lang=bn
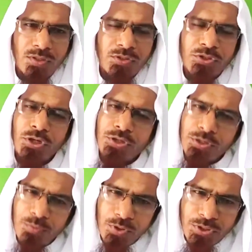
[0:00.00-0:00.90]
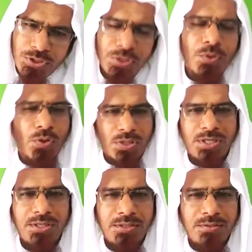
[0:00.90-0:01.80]
ছোট বড়
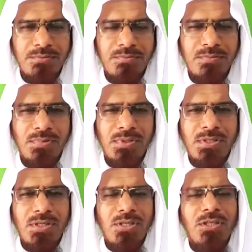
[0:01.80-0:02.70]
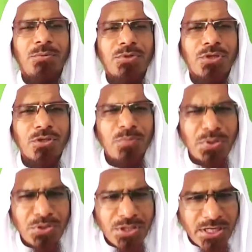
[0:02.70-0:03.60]
সকলকেই তবে ছোট
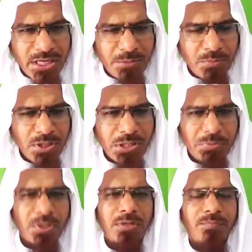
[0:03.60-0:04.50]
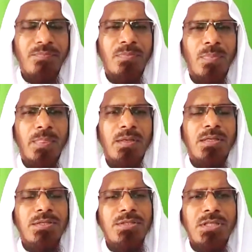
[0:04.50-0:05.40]
মানুষেরা কেমনে দেবে
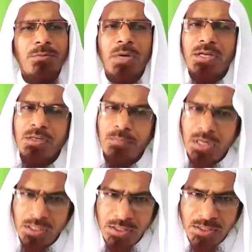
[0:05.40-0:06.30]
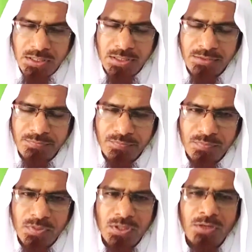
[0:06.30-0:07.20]
যিনি বাড়ির মালিক
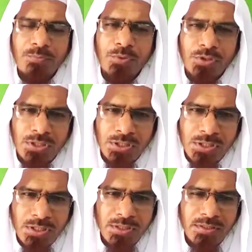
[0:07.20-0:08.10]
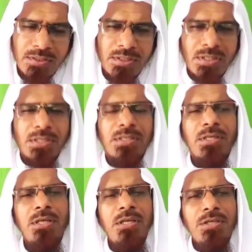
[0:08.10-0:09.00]
প্রতিনিধি
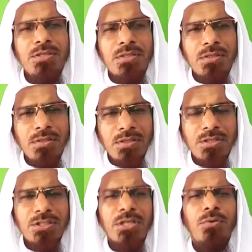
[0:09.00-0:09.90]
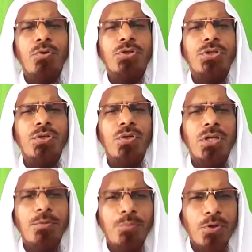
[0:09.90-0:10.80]
তিনি নিজের ও
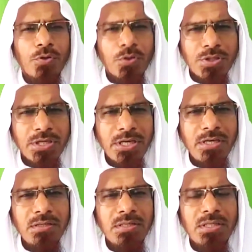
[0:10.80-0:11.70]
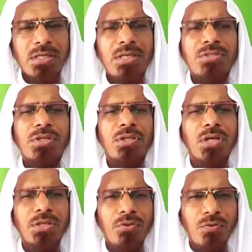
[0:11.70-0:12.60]
সকলের পক্ষ থেকে এই
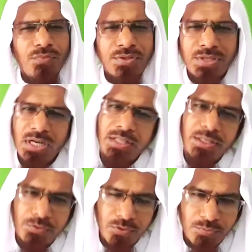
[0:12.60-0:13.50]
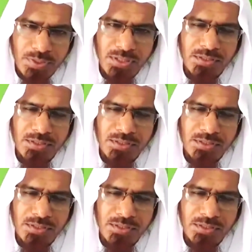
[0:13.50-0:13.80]
সদকাতুল ফেতর আদায় করবেন